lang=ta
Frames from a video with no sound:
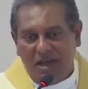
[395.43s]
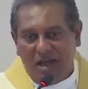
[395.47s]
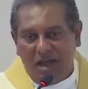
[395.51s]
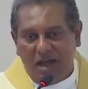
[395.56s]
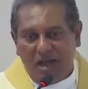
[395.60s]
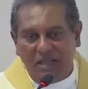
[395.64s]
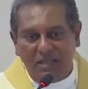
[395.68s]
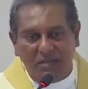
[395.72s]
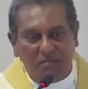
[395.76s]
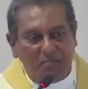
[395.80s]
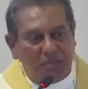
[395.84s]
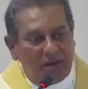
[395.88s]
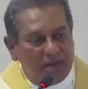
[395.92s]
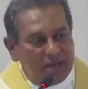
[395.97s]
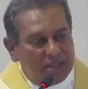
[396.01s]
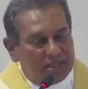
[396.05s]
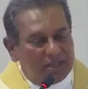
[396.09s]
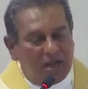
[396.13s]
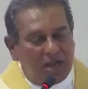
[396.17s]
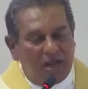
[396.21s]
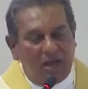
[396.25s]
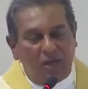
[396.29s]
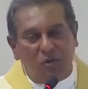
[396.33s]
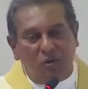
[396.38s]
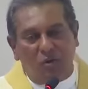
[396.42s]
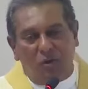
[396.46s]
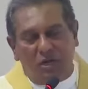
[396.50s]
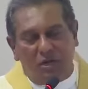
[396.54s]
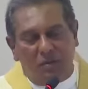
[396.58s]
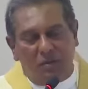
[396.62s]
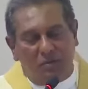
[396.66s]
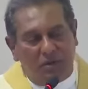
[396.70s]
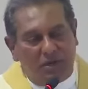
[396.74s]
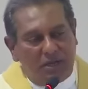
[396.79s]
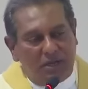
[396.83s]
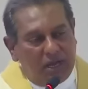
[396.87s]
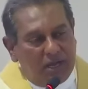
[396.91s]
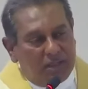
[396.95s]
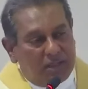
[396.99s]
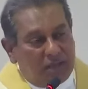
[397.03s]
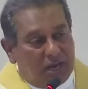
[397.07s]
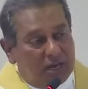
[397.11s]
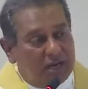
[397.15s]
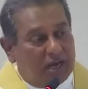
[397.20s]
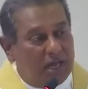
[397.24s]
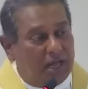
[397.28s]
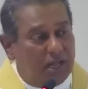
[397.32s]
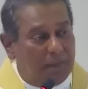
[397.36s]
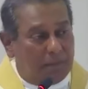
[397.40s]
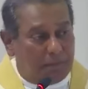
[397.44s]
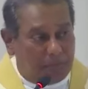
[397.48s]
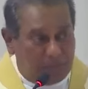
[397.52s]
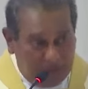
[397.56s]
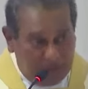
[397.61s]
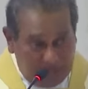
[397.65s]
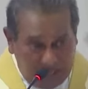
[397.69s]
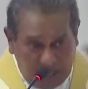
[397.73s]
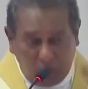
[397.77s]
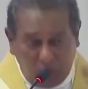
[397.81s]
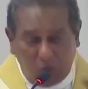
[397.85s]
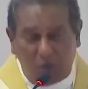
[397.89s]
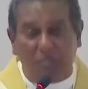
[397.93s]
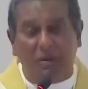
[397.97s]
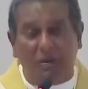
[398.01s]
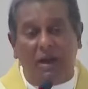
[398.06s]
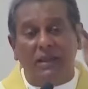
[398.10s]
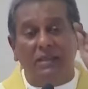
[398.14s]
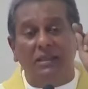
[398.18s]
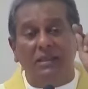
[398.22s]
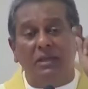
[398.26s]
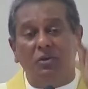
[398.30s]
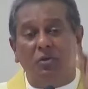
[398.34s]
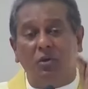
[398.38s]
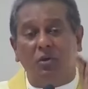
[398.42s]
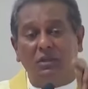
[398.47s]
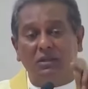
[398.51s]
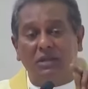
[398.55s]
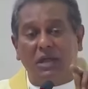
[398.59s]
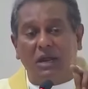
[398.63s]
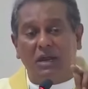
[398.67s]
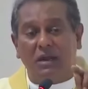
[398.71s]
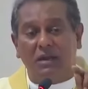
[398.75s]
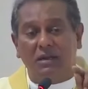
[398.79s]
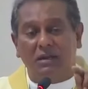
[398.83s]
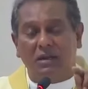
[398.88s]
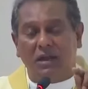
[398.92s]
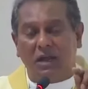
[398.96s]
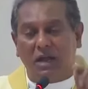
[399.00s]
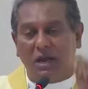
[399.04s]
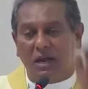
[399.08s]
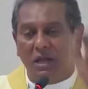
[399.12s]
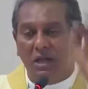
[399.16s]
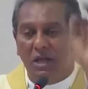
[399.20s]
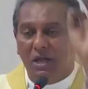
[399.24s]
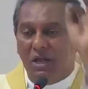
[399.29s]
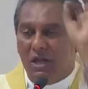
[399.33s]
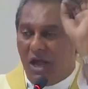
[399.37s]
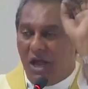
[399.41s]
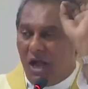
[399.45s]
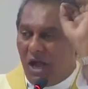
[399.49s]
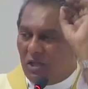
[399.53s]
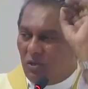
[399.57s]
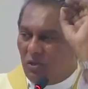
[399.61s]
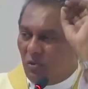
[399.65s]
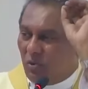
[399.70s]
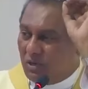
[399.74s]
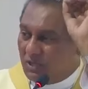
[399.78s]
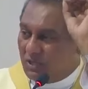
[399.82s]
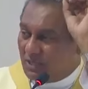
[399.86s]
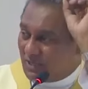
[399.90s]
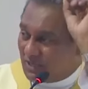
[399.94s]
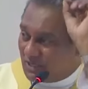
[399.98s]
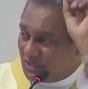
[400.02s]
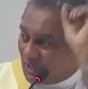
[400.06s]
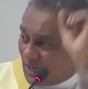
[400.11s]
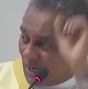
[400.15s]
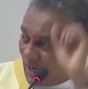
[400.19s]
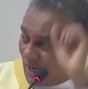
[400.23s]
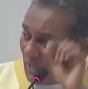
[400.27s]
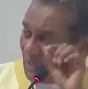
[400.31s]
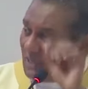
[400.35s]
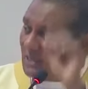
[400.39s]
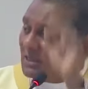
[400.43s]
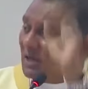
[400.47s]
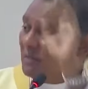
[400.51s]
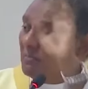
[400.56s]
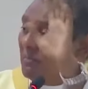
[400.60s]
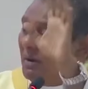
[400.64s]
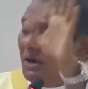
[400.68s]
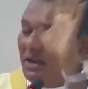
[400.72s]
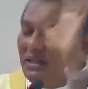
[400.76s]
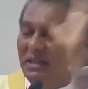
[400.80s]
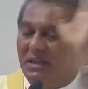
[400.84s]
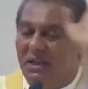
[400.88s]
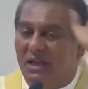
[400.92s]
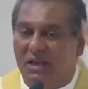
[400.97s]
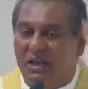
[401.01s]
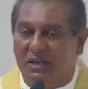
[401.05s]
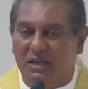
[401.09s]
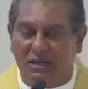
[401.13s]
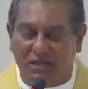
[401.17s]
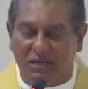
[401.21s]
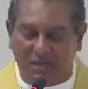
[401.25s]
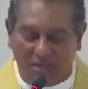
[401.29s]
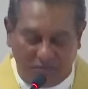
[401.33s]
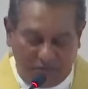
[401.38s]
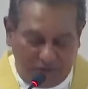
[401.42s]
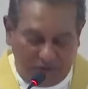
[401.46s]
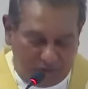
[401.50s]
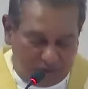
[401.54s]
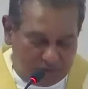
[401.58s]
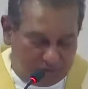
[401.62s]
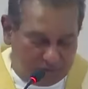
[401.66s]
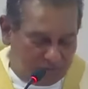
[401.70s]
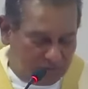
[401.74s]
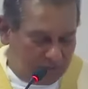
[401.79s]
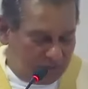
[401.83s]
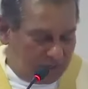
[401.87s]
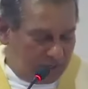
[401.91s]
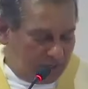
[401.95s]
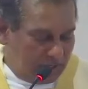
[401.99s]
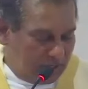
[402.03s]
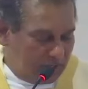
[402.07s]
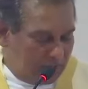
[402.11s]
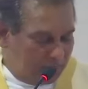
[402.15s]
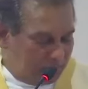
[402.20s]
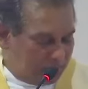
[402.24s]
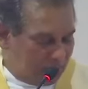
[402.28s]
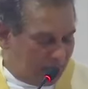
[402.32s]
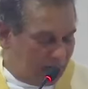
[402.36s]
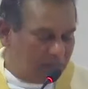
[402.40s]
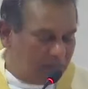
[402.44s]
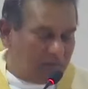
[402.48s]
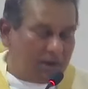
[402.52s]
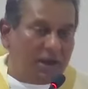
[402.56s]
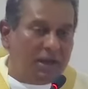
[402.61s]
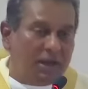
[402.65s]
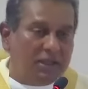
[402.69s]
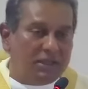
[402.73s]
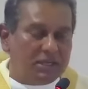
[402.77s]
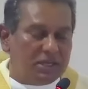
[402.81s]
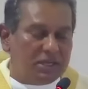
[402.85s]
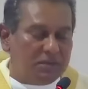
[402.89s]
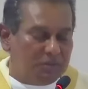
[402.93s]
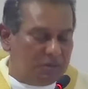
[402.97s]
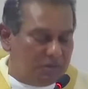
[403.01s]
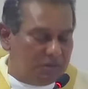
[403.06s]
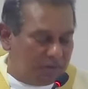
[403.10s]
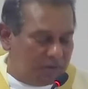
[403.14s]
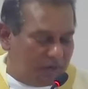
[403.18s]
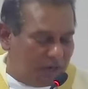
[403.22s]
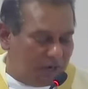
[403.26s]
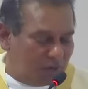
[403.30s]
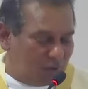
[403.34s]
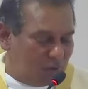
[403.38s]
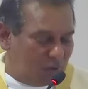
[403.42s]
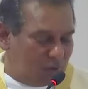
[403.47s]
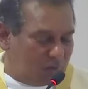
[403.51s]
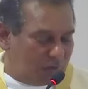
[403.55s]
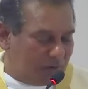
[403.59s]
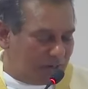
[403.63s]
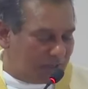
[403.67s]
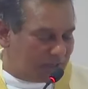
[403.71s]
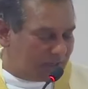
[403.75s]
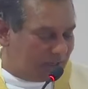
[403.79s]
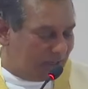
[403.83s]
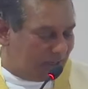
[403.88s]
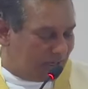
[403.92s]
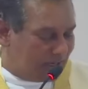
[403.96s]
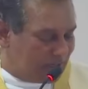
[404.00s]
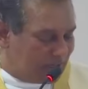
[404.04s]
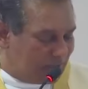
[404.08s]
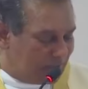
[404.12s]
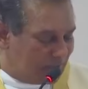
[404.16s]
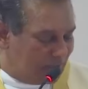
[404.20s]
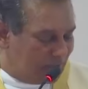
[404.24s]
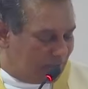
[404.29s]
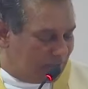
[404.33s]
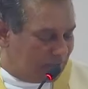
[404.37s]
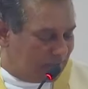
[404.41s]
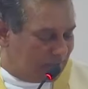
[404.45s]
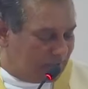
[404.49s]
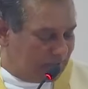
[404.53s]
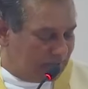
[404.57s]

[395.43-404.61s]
அது மனிதனால் கொடுக்க முடியாது ஆனால் அப்படியே ஒரு மனிதன் கொடுத்தார் என்றால் அது ஒரு சிறந்த மனிதனாக இருக்க வேண்டும் பல வருடத்துக்கு முன்பு நான் குரு மடத்தில் இருக்கும் பொழுது